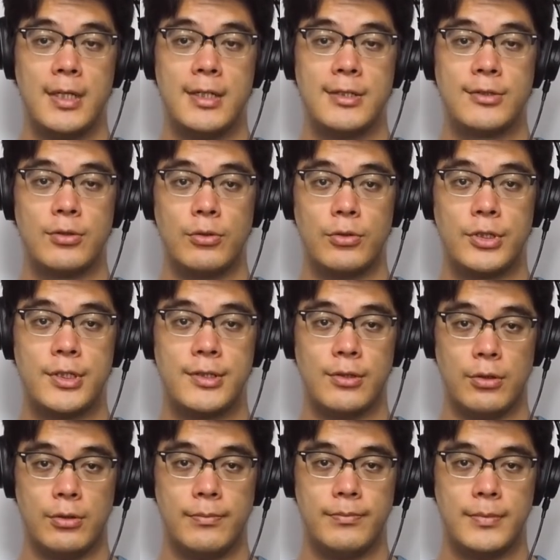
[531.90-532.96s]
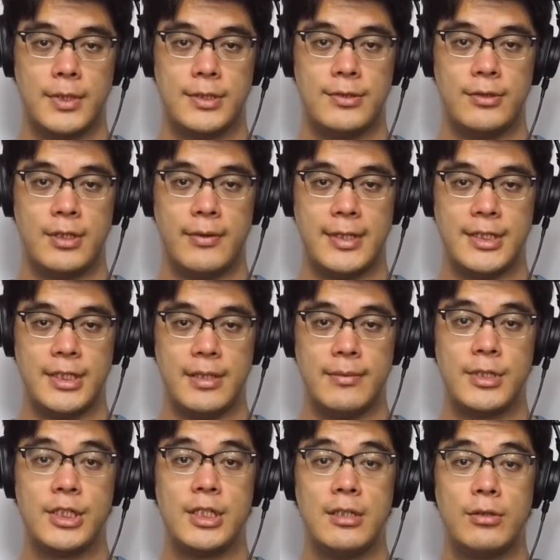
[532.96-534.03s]
その思想、すなわち
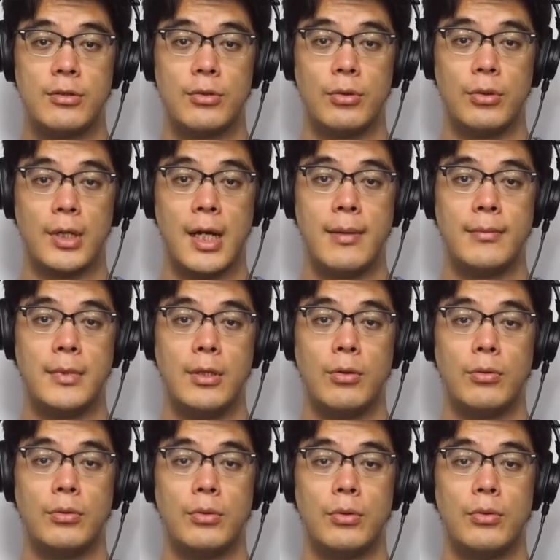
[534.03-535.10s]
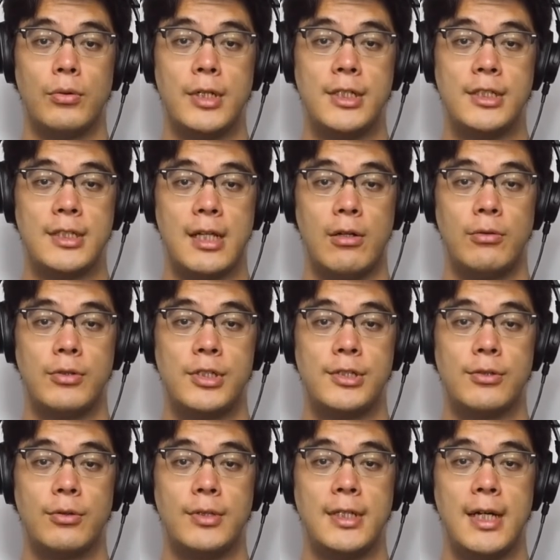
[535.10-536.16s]
神道が日本のオリジナルの思
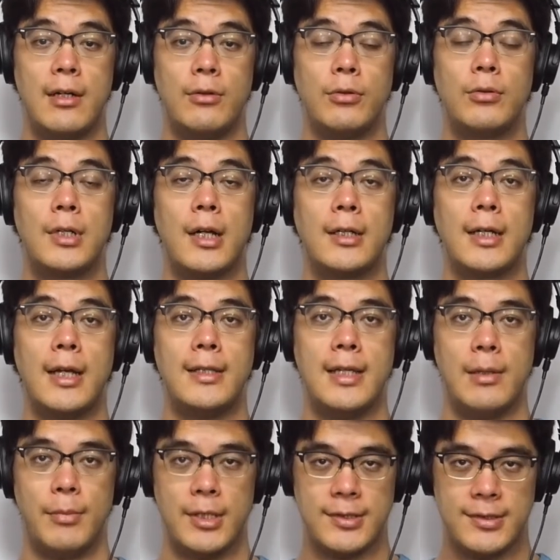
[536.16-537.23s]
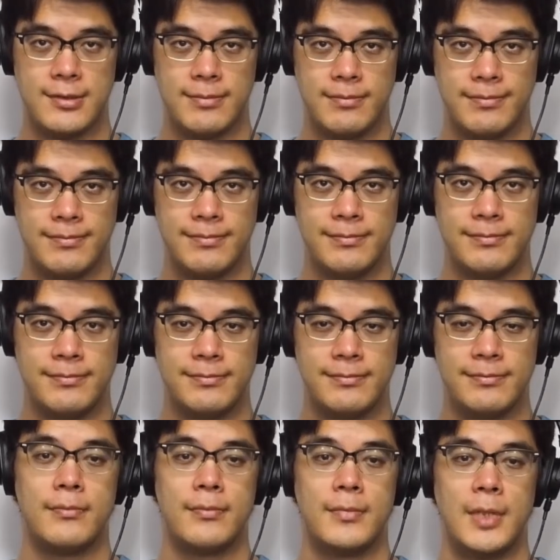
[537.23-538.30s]
想であると考えています。
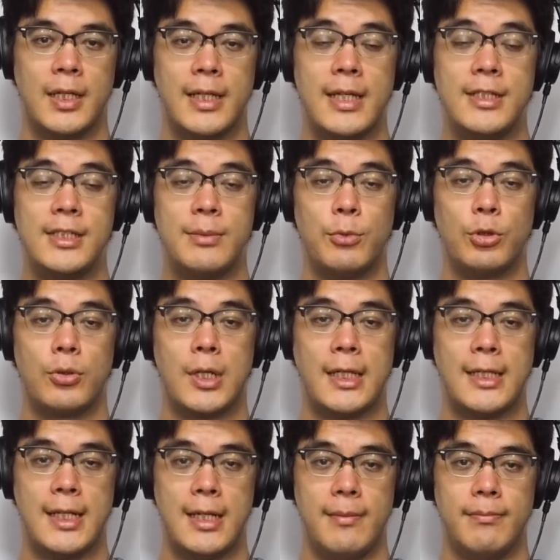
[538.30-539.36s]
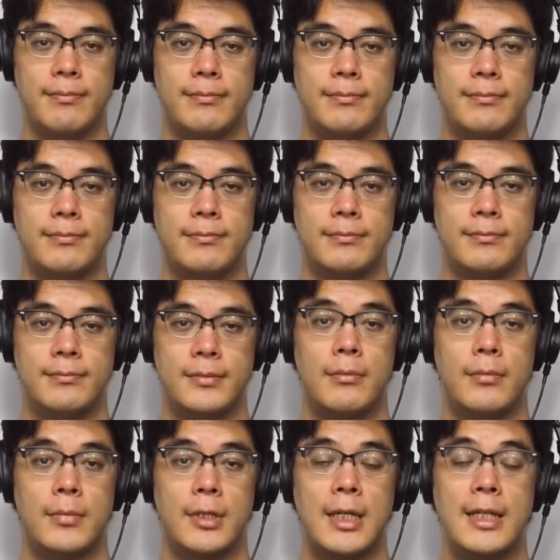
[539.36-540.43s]
源氏物語。
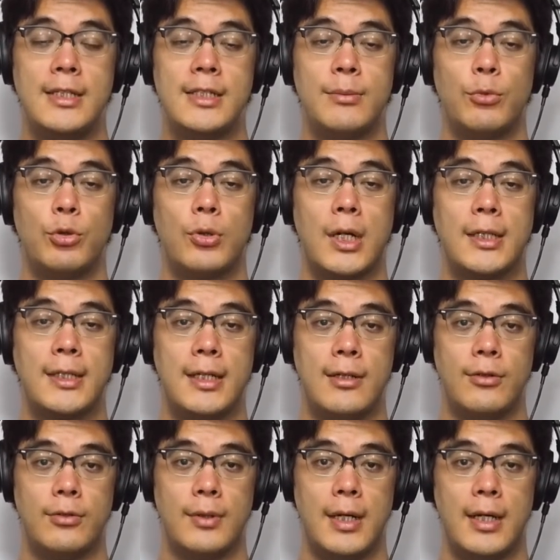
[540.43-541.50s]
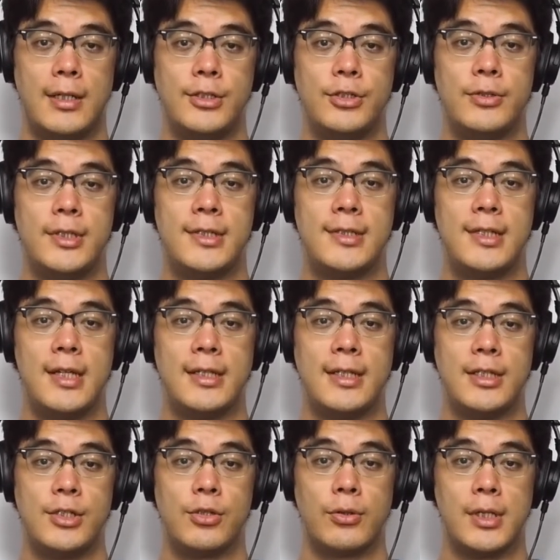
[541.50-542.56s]
源氏物語とは11世
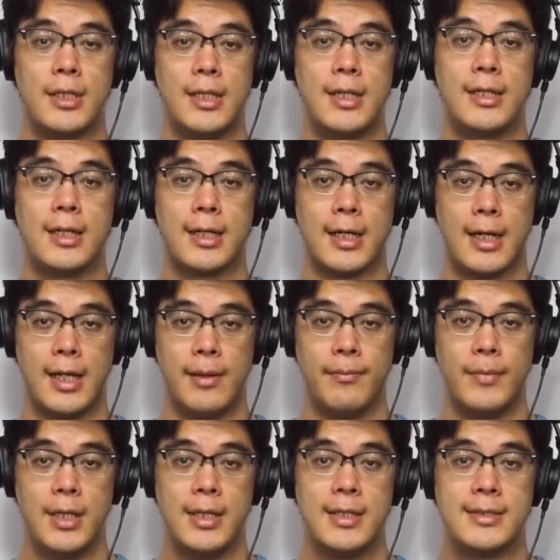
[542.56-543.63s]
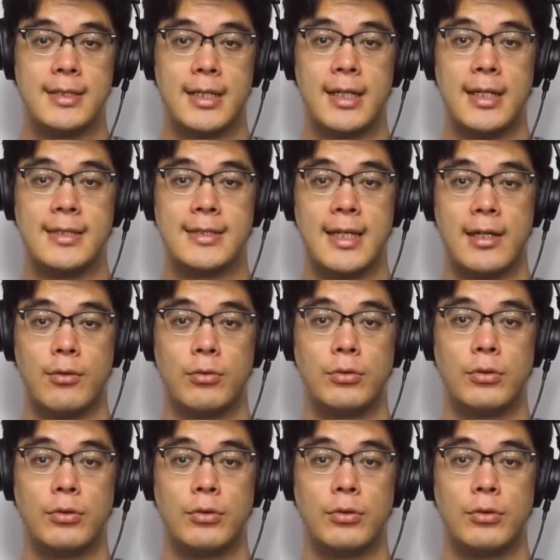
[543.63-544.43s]
紀初期に書かれ、世界最古